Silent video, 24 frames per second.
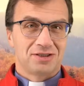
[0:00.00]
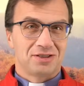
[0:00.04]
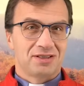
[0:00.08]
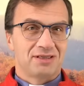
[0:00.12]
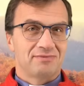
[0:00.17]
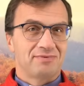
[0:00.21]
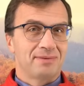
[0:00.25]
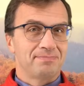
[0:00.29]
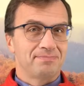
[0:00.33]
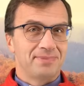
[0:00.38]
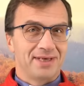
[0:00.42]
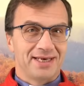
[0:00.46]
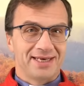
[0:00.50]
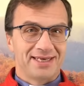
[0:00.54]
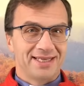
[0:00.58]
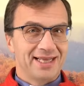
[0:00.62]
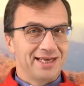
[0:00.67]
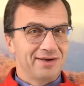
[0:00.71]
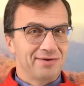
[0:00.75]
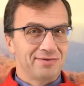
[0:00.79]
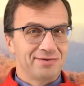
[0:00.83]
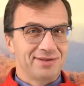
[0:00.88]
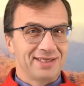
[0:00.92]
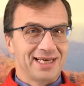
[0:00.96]
Życzę Wam
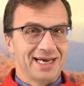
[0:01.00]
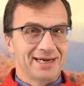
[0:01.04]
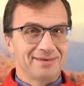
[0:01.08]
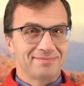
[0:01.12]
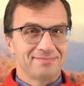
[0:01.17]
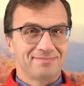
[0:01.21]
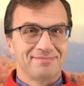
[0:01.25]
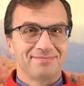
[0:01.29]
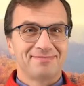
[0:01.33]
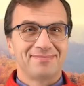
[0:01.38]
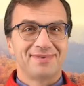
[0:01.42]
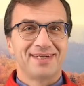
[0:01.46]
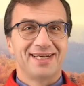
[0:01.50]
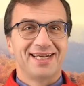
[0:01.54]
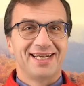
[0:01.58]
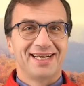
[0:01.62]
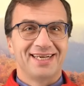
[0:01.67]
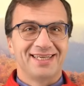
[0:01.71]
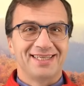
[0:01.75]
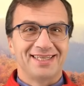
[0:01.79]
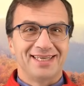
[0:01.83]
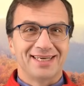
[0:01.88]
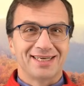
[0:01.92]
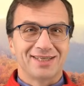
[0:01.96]
pięknego dnia.
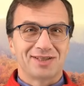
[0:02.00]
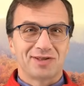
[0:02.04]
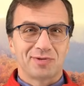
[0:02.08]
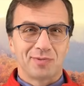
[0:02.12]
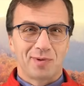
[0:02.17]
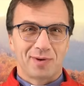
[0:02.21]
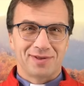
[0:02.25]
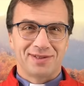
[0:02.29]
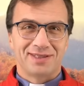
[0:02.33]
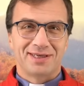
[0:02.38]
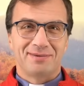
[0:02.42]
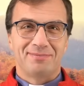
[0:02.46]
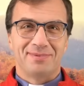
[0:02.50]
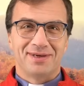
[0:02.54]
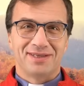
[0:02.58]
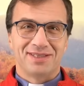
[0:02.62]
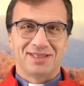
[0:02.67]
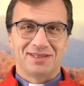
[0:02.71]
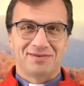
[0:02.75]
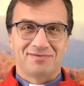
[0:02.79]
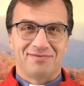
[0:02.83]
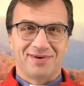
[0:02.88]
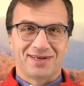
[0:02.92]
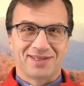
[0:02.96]
Niech słońce
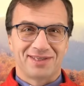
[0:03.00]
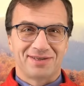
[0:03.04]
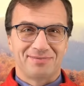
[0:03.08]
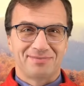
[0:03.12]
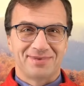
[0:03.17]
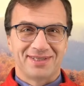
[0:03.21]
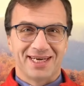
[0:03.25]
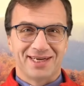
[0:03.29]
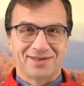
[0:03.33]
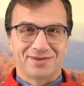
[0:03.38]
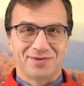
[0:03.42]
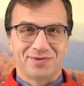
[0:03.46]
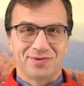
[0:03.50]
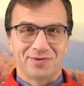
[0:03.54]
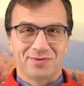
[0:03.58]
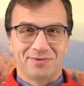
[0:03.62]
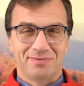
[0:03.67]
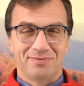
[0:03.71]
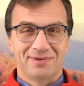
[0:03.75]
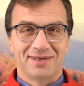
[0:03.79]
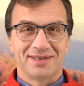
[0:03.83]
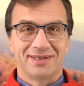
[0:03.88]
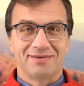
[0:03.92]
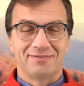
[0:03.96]
będzie w Waszym sercu,
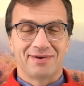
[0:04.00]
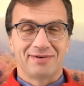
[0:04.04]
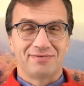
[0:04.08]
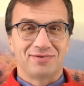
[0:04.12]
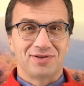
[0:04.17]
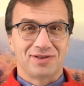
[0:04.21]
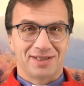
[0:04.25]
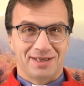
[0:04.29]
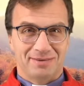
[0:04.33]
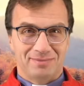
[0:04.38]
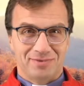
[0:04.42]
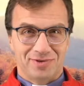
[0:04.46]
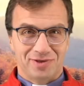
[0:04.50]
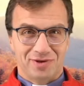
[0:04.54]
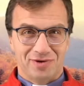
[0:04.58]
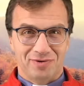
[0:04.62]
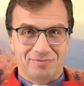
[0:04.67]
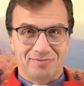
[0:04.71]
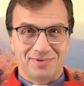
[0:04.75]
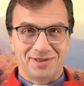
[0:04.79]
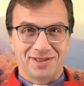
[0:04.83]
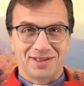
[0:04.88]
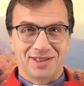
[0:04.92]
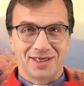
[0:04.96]
we wszystkim, co
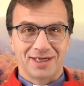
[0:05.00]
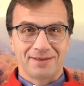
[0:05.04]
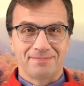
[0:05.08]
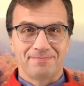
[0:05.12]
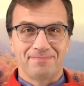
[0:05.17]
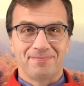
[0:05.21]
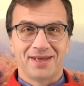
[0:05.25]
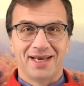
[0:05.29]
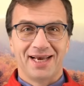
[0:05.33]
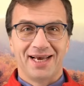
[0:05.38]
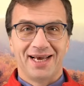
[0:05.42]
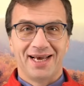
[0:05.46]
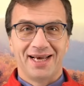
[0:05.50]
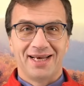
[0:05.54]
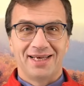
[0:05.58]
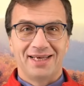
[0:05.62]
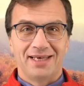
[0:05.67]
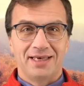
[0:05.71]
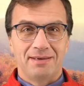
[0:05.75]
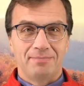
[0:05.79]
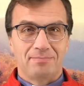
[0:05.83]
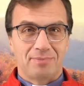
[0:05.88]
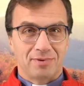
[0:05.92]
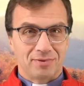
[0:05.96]
robicie.
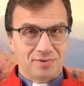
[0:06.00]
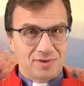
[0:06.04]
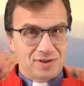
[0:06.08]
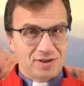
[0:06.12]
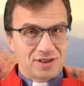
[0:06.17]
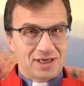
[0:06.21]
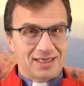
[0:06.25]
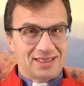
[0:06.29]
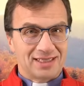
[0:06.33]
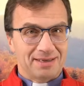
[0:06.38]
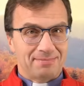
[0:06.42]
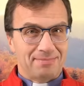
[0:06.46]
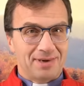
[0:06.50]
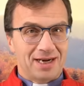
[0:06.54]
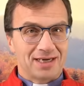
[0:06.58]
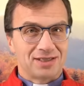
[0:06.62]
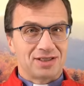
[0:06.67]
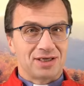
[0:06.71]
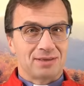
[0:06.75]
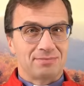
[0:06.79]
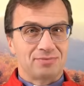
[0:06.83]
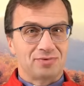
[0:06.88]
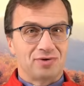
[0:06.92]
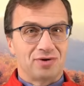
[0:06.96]
I poniżej
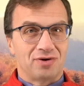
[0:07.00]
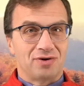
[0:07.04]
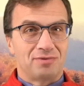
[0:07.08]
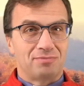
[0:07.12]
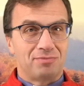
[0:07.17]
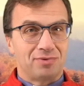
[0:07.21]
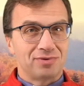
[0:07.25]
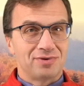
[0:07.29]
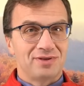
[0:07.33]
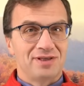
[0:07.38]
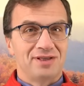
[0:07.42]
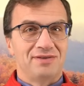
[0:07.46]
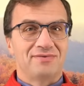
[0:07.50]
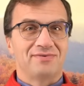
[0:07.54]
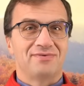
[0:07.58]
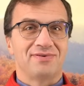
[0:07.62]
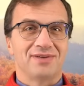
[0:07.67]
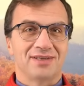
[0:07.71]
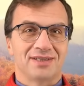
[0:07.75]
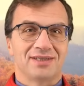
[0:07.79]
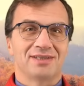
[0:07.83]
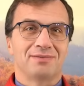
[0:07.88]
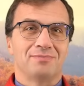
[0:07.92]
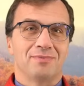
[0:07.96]
zapraszam do
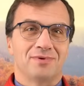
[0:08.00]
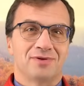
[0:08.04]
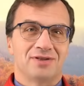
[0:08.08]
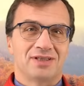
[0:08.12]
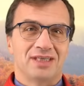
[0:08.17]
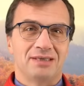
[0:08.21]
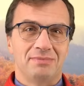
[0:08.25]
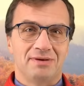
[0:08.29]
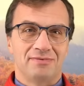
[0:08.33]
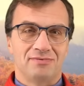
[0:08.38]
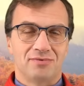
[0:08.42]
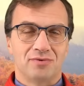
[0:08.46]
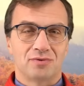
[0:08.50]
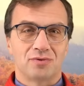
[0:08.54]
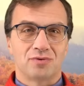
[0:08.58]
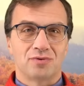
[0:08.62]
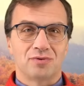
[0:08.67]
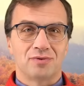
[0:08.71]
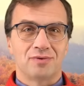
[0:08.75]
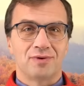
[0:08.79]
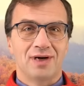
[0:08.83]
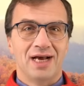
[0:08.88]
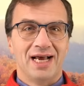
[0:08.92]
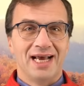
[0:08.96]
modlitwy z mocnymi w
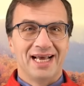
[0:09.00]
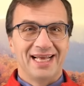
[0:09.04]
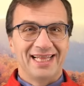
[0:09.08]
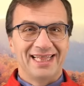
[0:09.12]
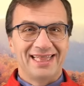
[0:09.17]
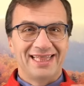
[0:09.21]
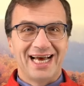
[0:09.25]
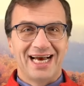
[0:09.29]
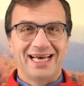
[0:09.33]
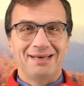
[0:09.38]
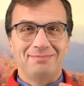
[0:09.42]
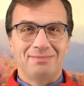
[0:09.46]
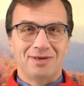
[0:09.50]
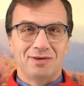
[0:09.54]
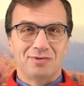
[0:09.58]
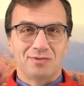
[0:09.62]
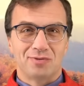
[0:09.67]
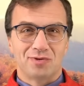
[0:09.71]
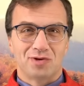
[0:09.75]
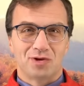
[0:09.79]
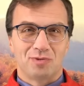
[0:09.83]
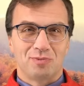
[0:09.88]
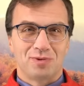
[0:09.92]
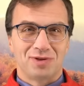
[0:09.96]
duchu. Daj mi
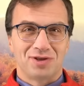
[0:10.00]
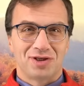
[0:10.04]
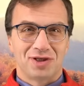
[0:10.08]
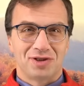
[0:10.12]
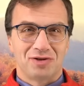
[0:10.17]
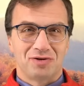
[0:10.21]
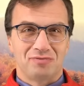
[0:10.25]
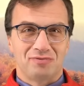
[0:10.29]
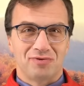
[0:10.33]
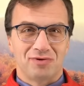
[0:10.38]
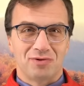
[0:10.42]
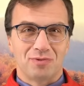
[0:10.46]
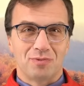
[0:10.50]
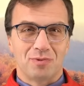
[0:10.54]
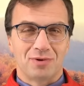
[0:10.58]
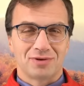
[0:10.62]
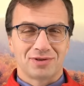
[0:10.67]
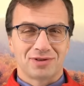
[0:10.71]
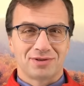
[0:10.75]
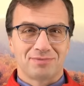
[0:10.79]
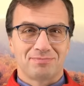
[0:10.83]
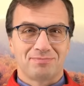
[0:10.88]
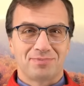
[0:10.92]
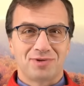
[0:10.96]
usłyszeć Twój głos.